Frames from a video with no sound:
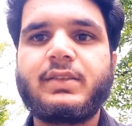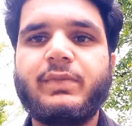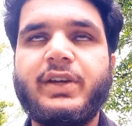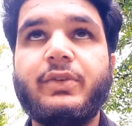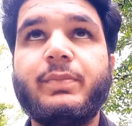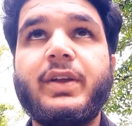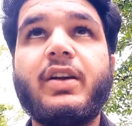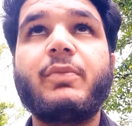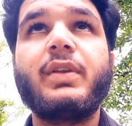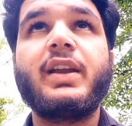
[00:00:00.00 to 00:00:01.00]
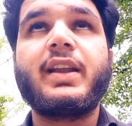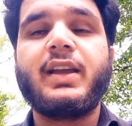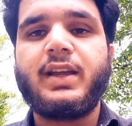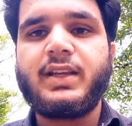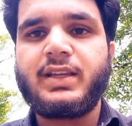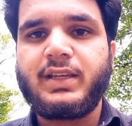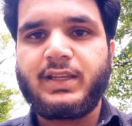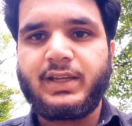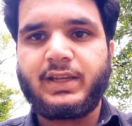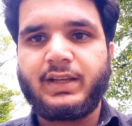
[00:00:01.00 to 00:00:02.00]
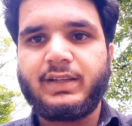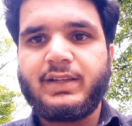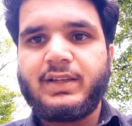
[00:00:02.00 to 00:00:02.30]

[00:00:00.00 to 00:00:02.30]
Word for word: वीडियो पे कॉपीराइट आएगा या नहीं आएगा